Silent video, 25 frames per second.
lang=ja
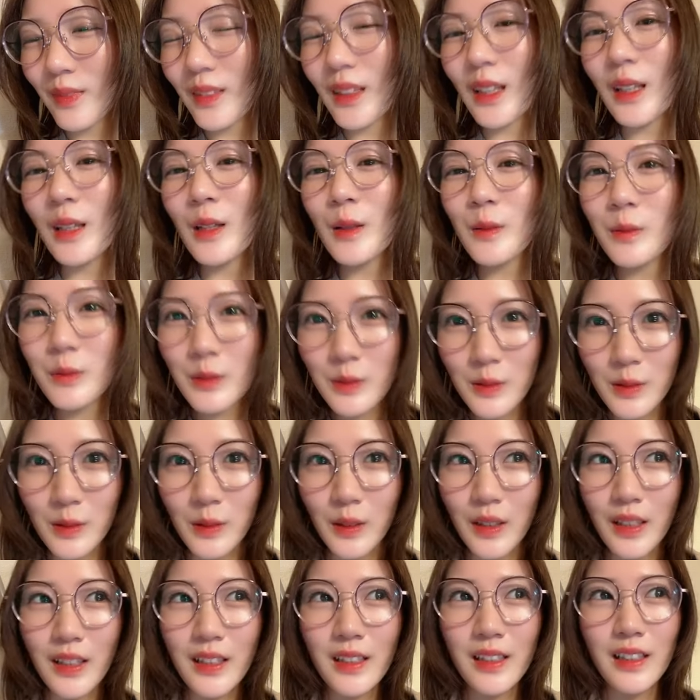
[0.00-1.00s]
だい
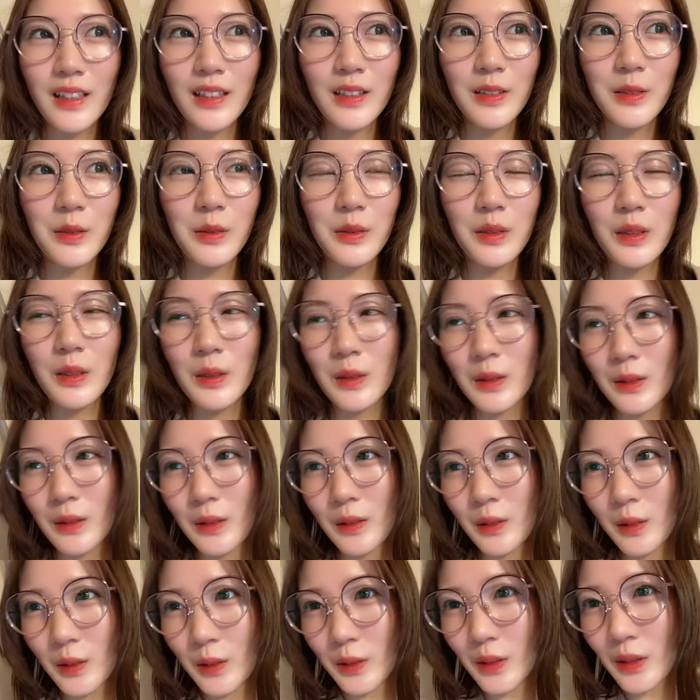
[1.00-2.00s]
ぶ初期の
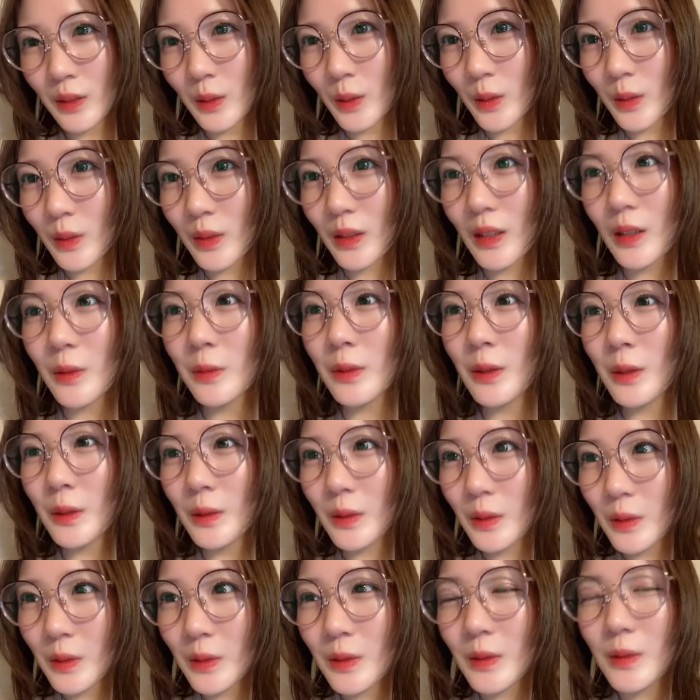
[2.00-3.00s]
時と比べ
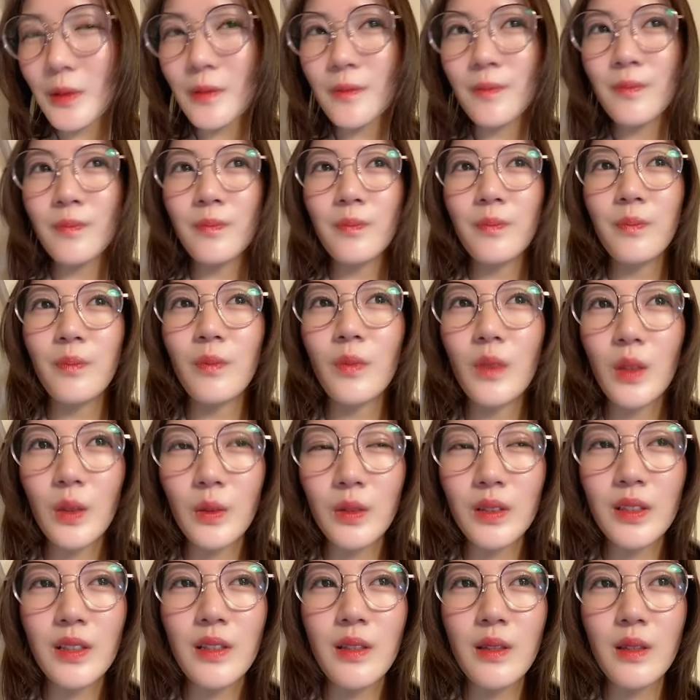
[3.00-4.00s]
ると
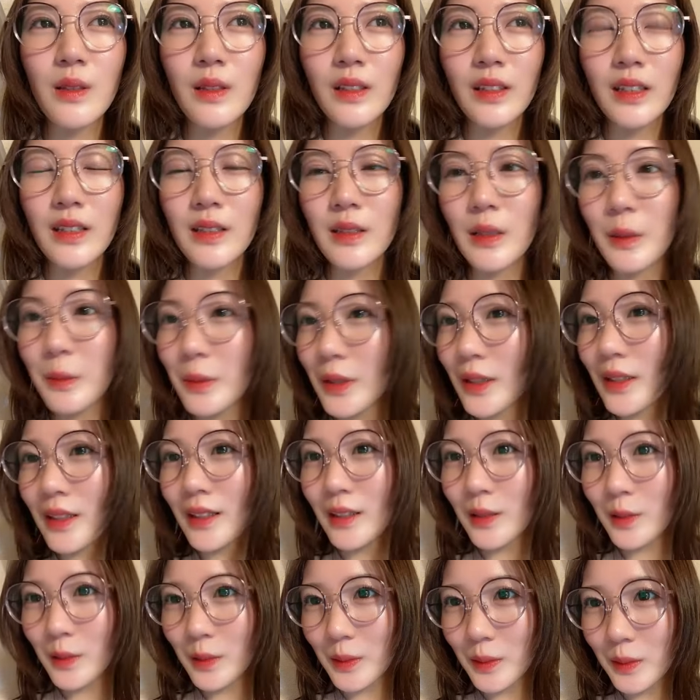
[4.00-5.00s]
落ち着いて喋
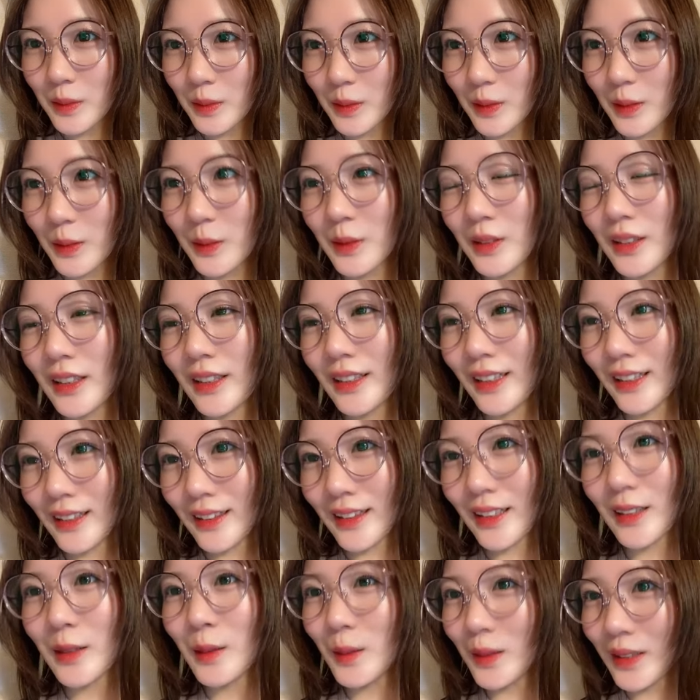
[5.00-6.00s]
れるようになっ
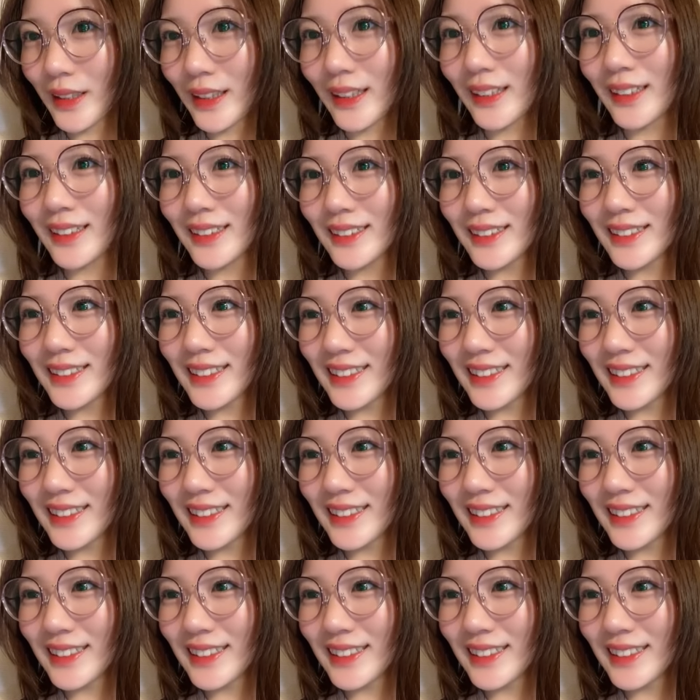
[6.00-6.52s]
たので